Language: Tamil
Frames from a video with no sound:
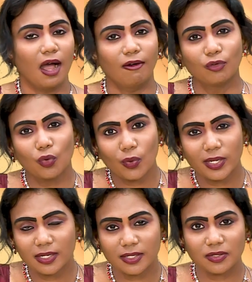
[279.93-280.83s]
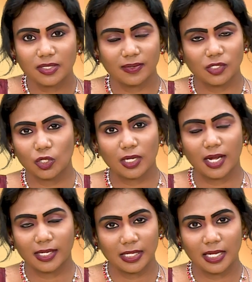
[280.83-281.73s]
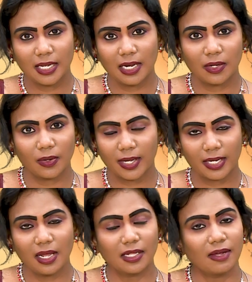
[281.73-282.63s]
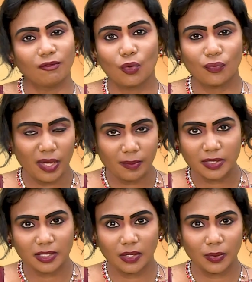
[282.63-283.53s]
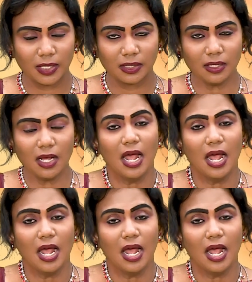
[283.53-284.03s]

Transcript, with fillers: அவ்வளோ இண்டஸ்ட்ரீஸ் வச்சுருக்காங்க அந்த ஏரியாவில் ஓகேங்களா அது அவ்வளோ ஃபேமஸான ஒரு இது